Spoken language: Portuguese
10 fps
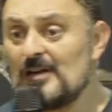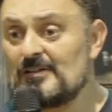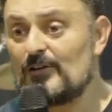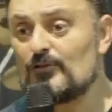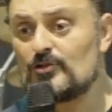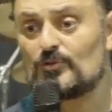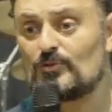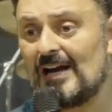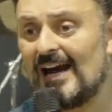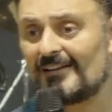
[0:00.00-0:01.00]
e não
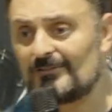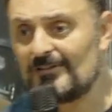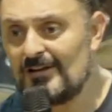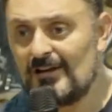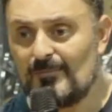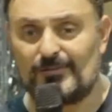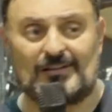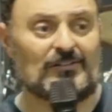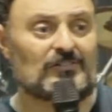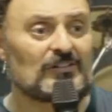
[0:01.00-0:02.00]
julgá-lo,
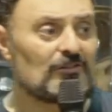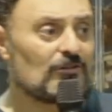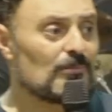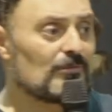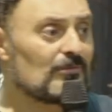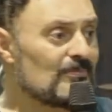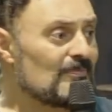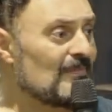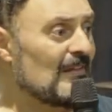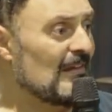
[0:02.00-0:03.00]
porque assim
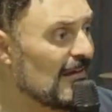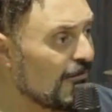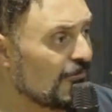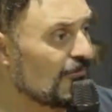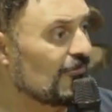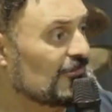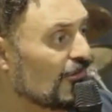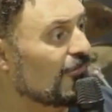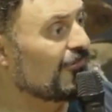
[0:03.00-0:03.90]
como eu sou